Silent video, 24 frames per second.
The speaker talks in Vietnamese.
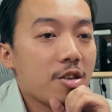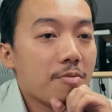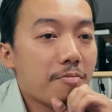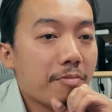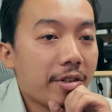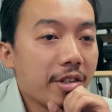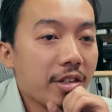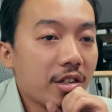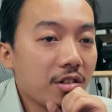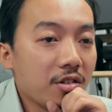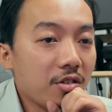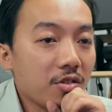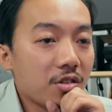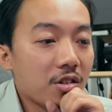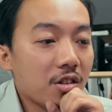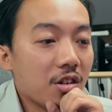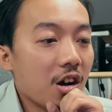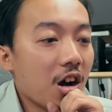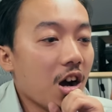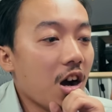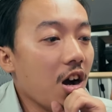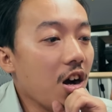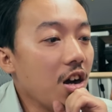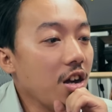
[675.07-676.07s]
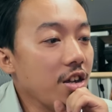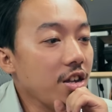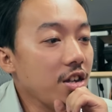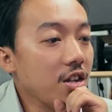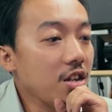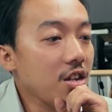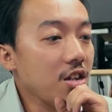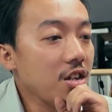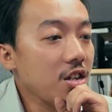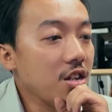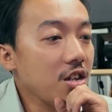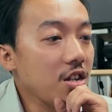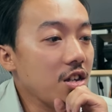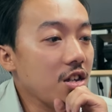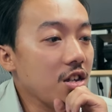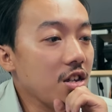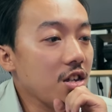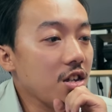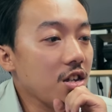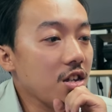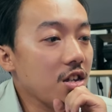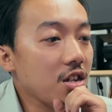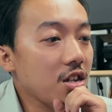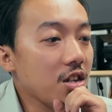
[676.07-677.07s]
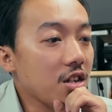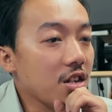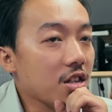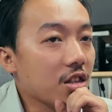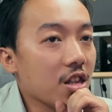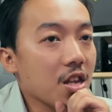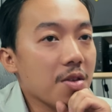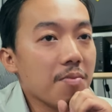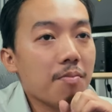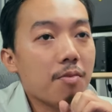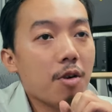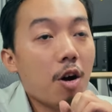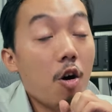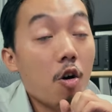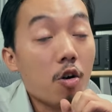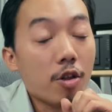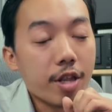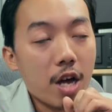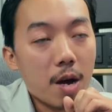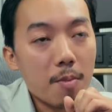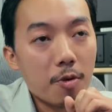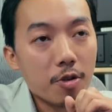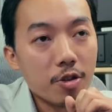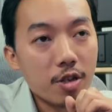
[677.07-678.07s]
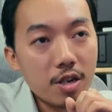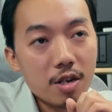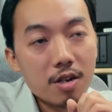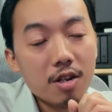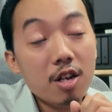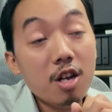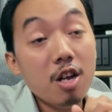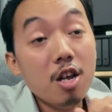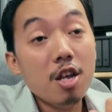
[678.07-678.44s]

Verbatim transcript: nhưng mà thân tôi chỉ ái ti sao mà chị